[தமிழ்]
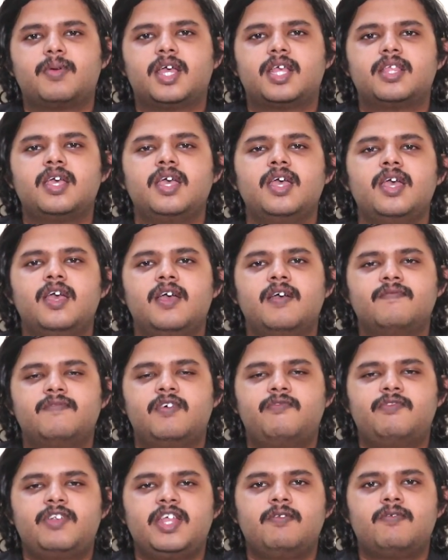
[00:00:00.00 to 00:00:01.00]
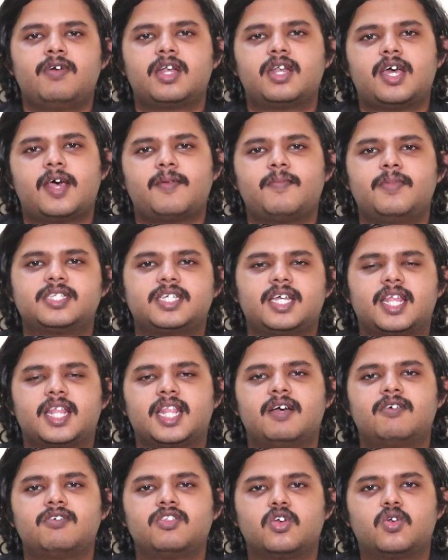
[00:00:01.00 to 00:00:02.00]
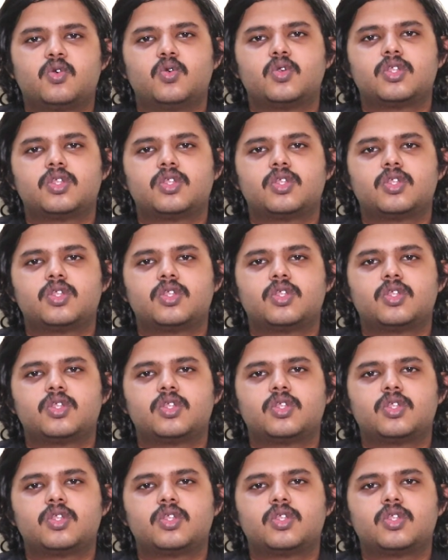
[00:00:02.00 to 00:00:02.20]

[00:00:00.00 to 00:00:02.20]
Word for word: முடியாது ஃபிஃப்டின் வாட் நார்மல் சார்ஜ் தான் வந்து